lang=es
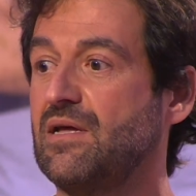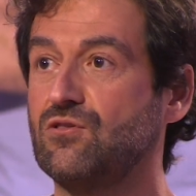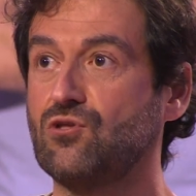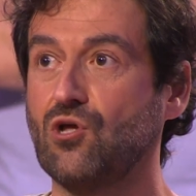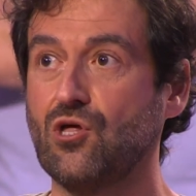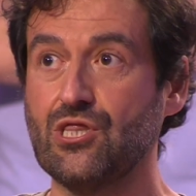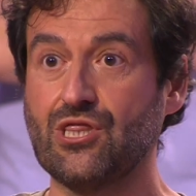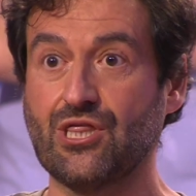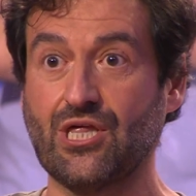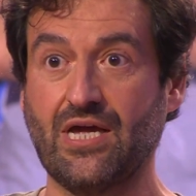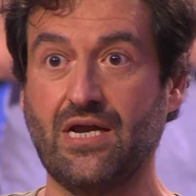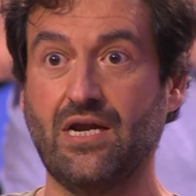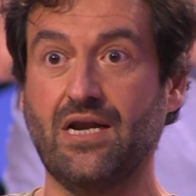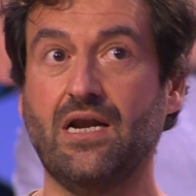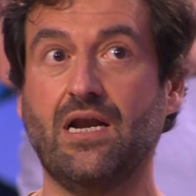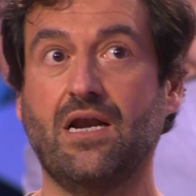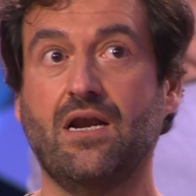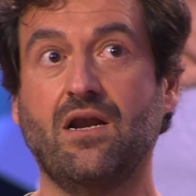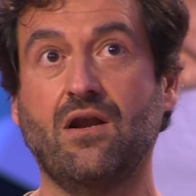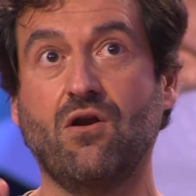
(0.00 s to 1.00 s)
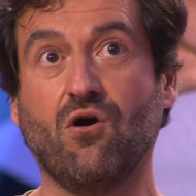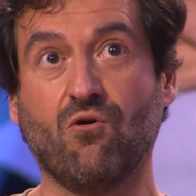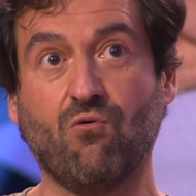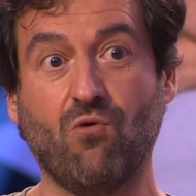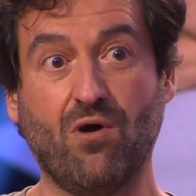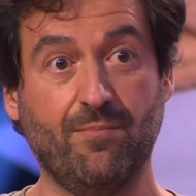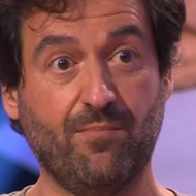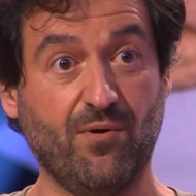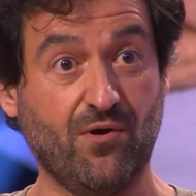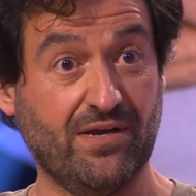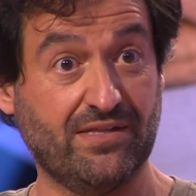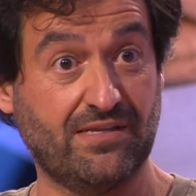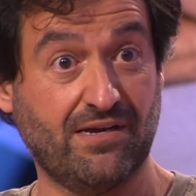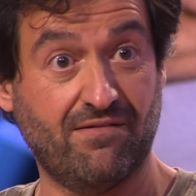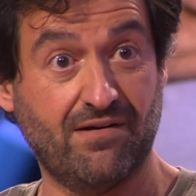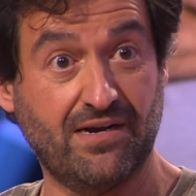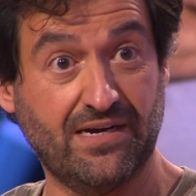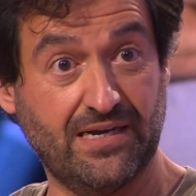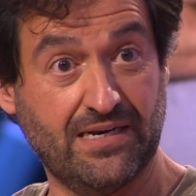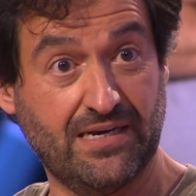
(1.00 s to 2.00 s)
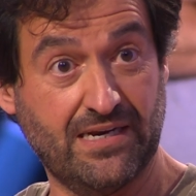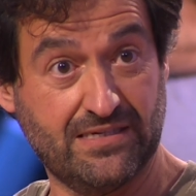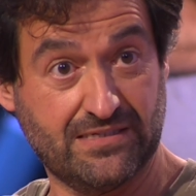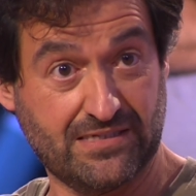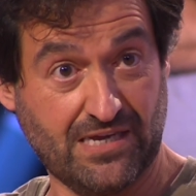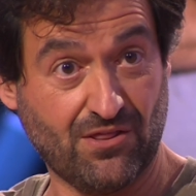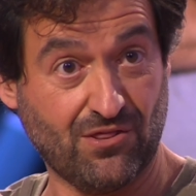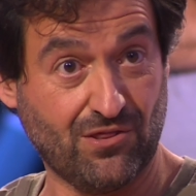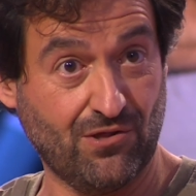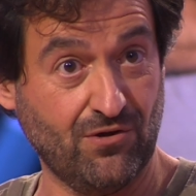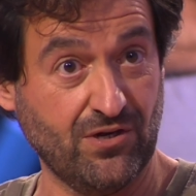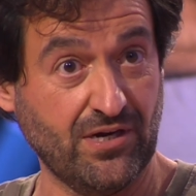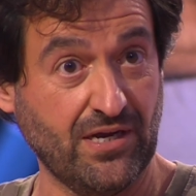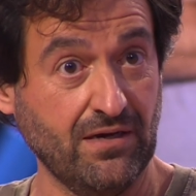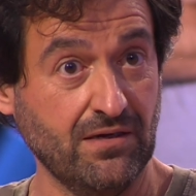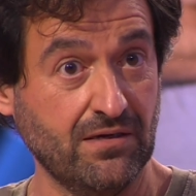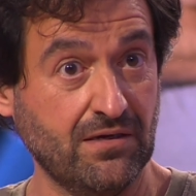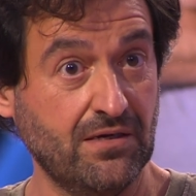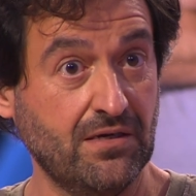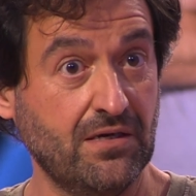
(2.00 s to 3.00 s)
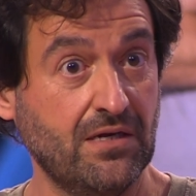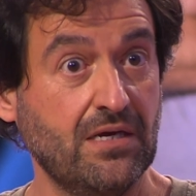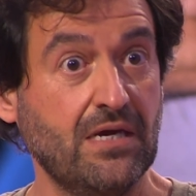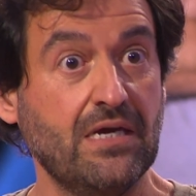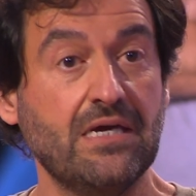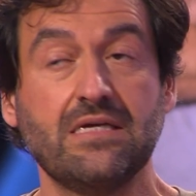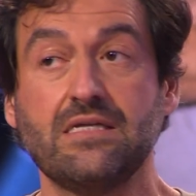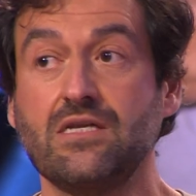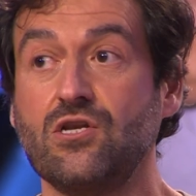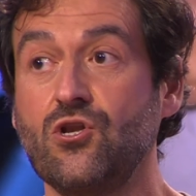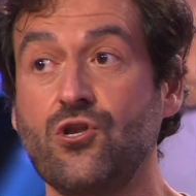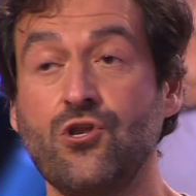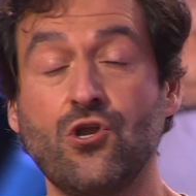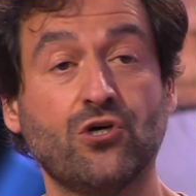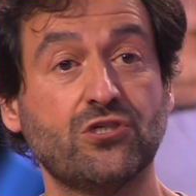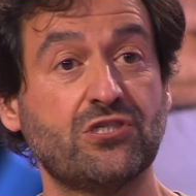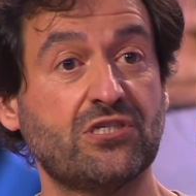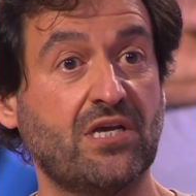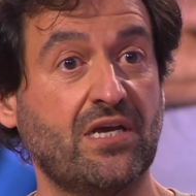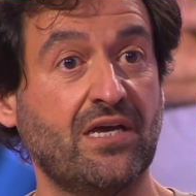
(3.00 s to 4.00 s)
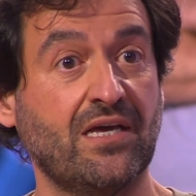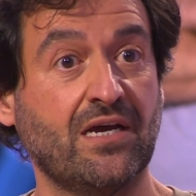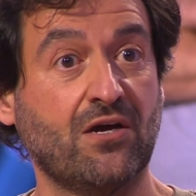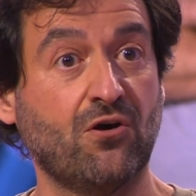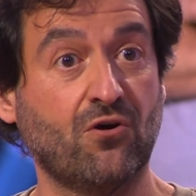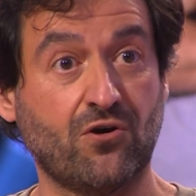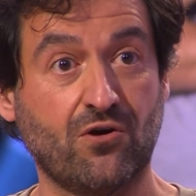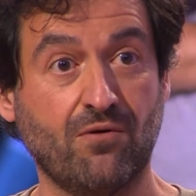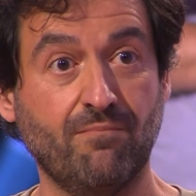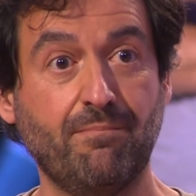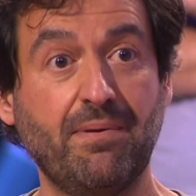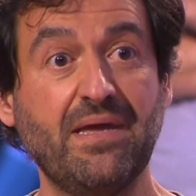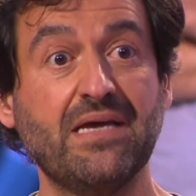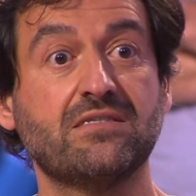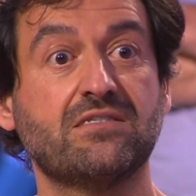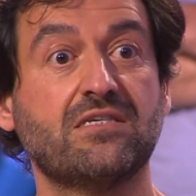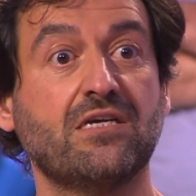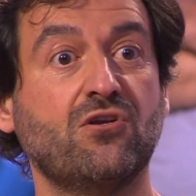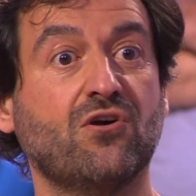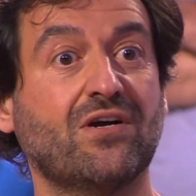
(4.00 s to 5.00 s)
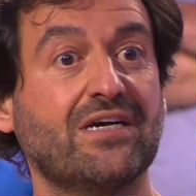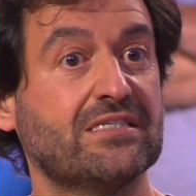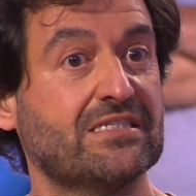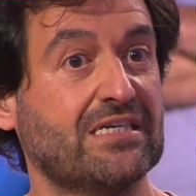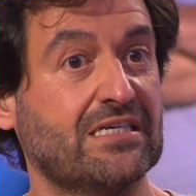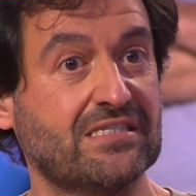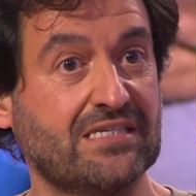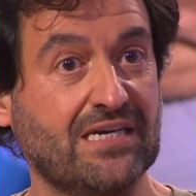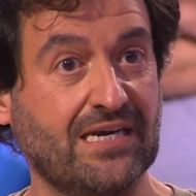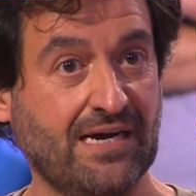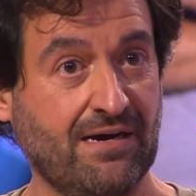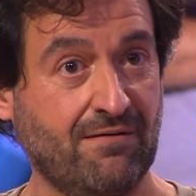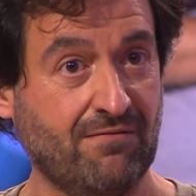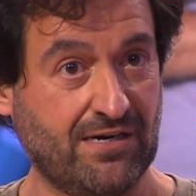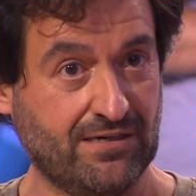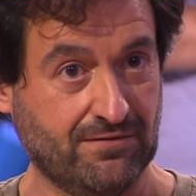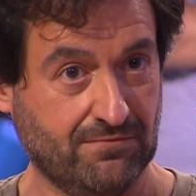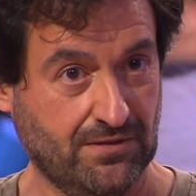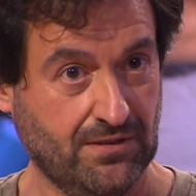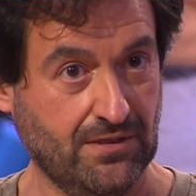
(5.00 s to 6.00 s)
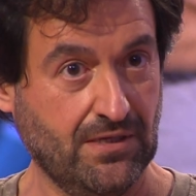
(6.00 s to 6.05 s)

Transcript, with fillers: Entonces, los cuerpos que estaban en esa zona no se corrompían, sino que se secaban.